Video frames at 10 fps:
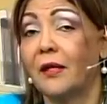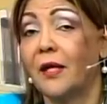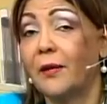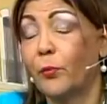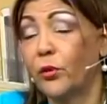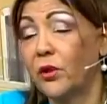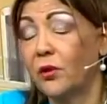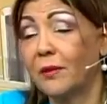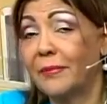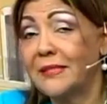he podido
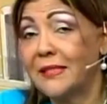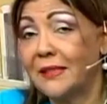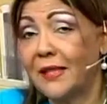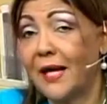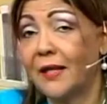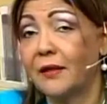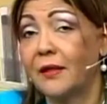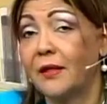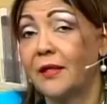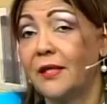representar
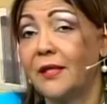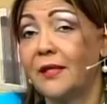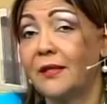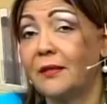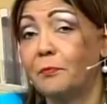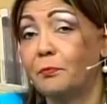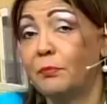y,